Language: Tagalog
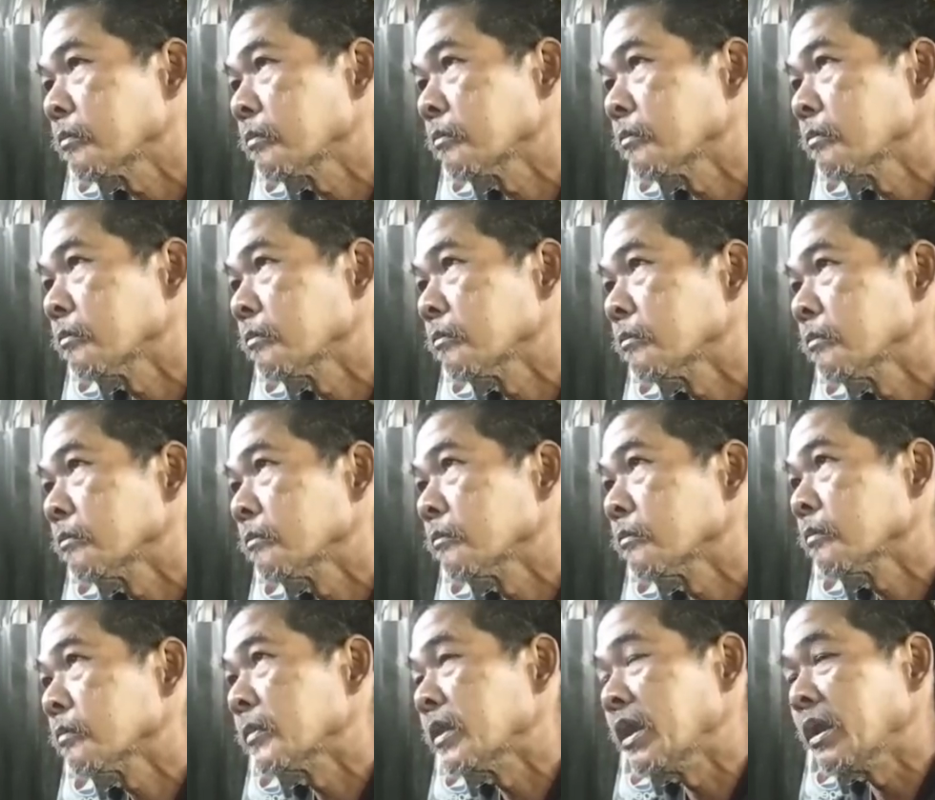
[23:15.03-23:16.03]
Yan, Star?
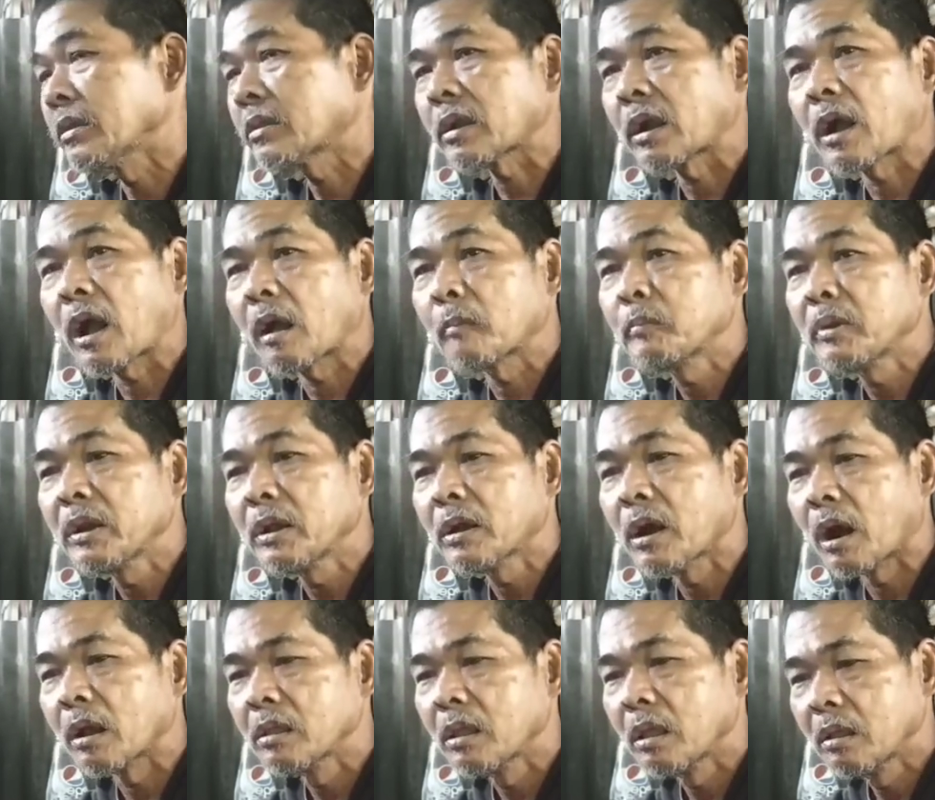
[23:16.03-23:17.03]
Isa nga ang
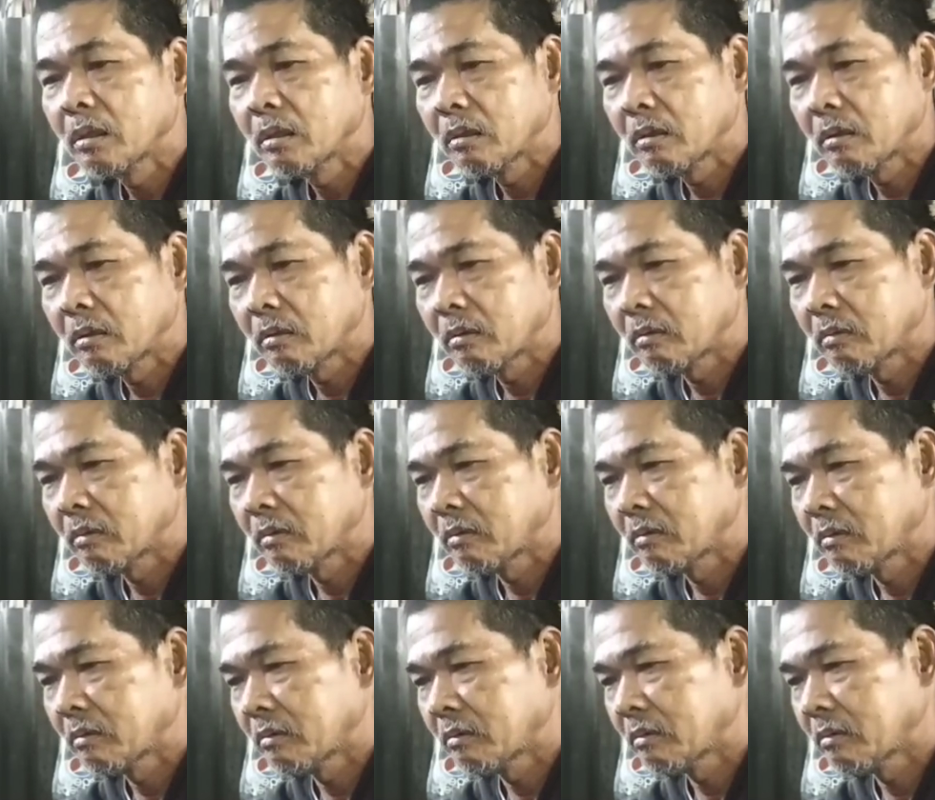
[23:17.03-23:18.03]
binigay.
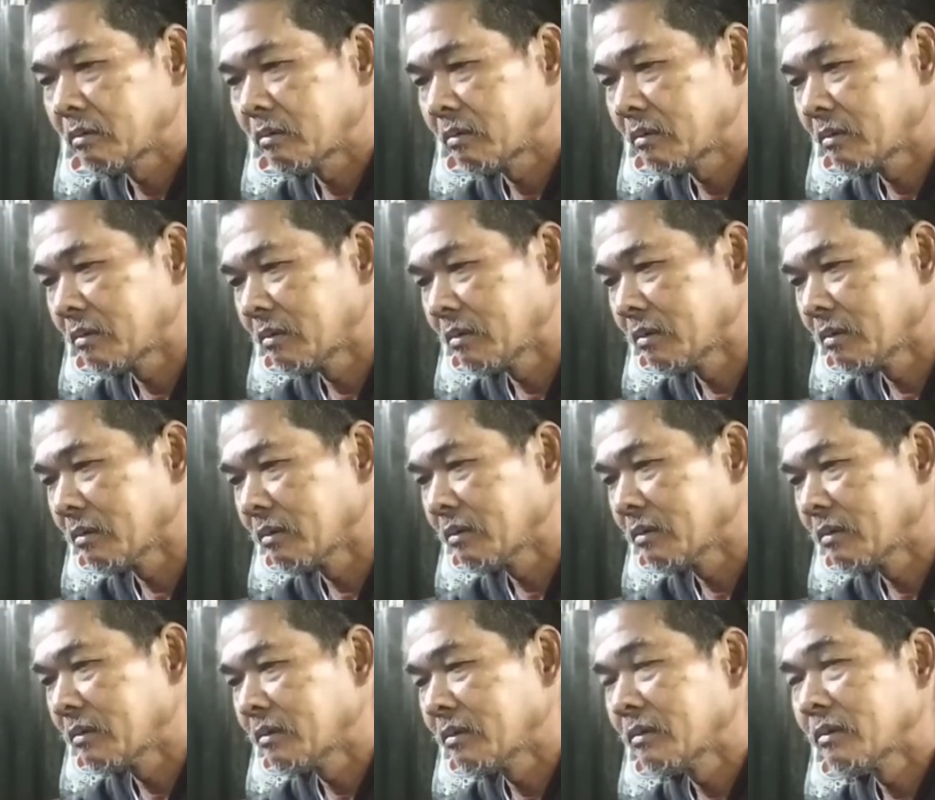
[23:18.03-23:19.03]
Isa? Ila?
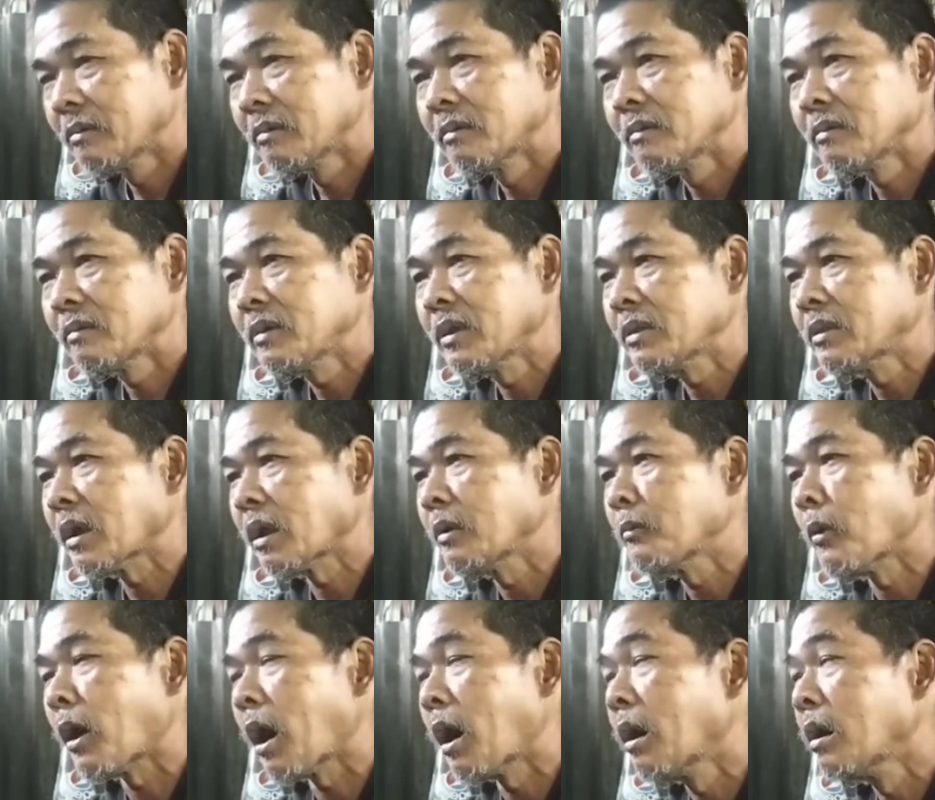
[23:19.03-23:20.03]
Hindi
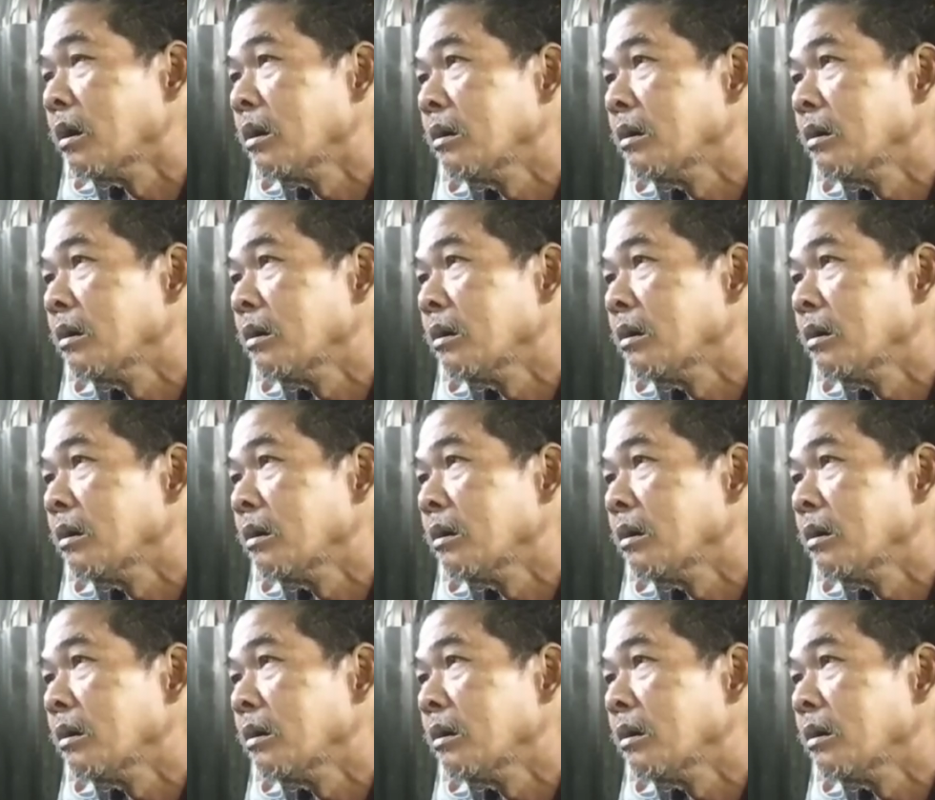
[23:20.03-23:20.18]
dalawa.